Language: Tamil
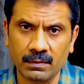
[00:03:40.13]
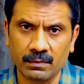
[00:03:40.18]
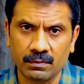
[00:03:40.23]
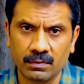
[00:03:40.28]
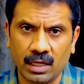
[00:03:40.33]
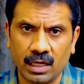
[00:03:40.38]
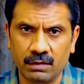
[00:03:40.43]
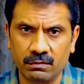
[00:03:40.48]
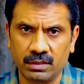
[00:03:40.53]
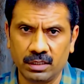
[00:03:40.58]

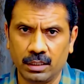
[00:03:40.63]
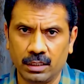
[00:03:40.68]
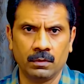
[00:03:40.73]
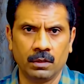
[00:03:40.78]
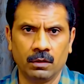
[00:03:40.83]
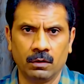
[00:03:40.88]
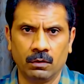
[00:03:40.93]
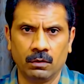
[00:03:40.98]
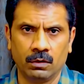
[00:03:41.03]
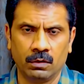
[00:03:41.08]
அறுபது கிலோ
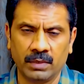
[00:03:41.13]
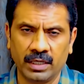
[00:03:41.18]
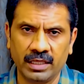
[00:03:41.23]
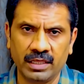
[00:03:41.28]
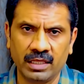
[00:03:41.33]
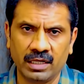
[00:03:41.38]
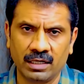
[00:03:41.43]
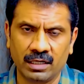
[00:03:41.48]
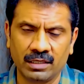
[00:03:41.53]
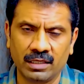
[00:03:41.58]
ஒரு மனிதன்
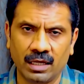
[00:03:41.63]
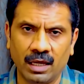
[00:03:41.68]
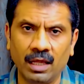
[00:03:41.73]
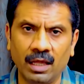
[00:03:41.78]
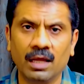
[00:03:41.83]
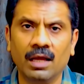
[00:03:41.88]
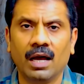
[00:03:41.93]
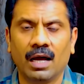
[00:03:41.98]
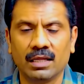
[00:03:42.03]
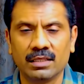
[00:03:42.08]
இருந்தால்
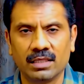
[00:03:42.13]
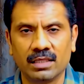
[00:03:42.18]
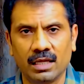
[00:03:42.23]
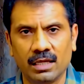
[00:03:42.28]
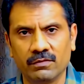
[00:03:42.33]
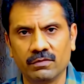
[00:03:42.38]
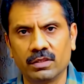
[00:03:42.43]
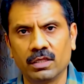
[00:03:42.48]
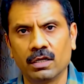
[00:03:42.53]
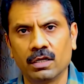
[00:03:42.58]
அந்த
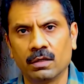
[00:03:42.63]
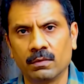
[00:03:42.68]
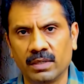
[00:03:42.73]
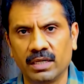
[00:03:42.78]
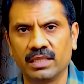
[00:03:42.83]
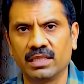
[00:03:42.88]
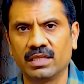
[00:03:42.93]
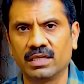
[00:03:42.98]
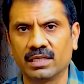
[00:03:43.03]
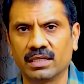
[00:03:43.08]
அறுபது கிலோ
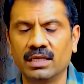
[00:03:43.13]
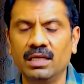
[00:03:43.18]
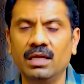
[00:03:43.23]
மனிதனுக்கு